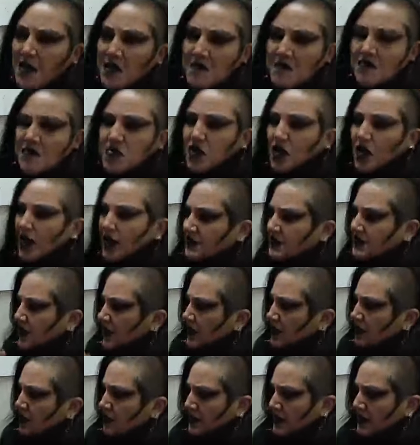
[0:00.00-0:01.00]
no la
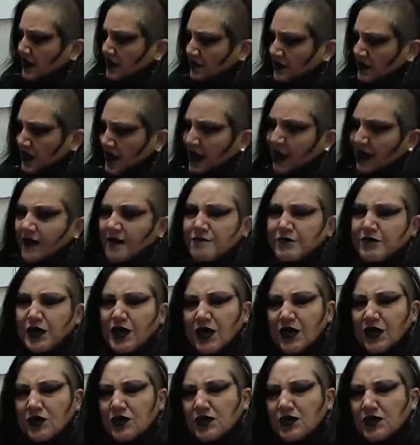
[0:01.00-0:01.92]
tengo verificada porque no